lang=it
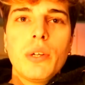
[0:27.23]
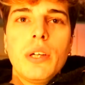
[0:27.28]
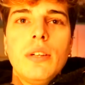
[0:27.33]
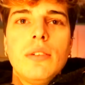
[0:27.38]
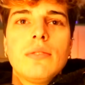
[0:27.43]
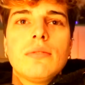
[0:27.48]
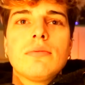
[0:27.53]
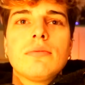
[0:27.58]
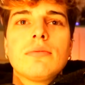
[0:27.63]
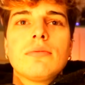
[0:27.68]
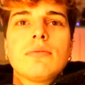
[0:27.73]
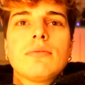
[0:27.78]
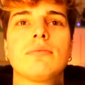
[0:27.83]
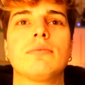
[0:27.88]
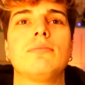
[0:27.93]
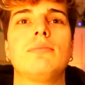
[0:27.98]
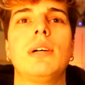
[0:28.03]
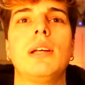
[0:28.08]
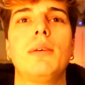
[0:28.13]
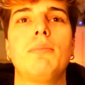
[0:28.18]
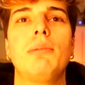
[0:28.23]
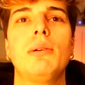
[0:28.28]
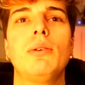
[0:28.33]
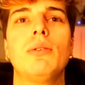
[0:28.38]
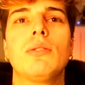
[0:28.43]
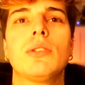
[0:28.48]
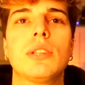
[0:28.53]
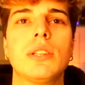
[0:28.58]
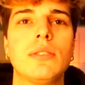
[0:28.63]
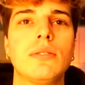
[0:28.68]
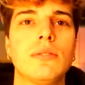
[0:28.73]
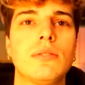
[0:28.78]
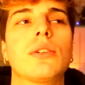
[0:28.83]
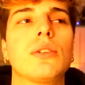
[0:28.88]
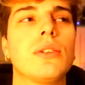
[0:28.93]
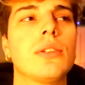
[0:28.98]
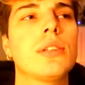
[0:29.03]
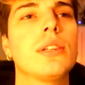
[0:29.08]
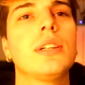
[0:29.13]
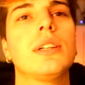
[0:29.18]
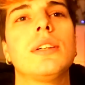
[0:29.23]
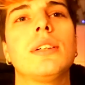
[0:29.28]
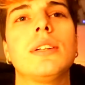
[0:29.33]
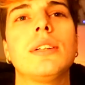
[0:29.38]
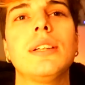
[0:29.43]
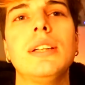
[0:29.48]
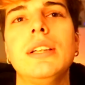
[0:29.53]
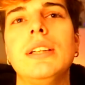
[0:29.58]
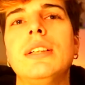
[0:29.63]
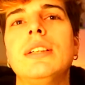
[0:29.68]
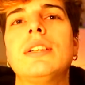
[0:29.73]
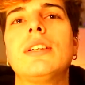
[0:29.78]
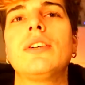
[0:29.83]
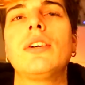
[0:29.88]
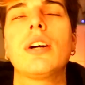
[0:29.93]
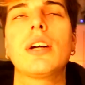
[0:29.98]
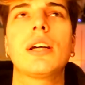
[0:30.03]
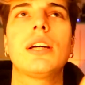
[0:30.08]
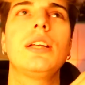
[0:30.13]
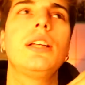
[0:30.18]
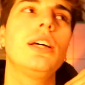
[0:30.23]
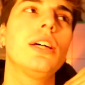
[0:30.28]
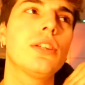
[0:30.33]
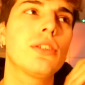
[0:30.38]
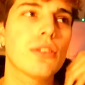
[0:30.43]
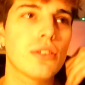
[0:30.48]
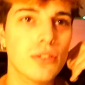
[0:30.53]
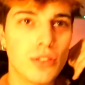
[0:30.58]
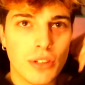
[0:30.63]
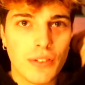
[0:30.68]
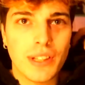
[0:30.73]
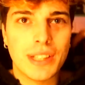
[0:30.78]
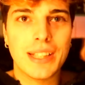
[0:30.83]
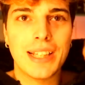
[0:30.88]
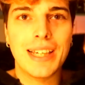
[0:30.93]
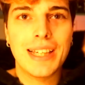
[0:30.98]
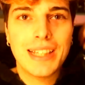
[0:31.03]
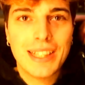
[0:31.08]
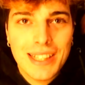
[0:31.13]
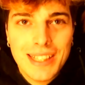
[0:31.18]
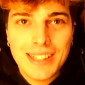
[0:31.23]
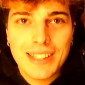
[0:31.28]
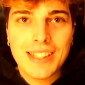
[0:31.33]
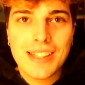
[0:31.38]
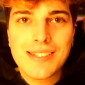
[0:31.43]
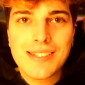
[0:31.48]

qui belle pelose con eh, il disegno anche dietro trovate il link in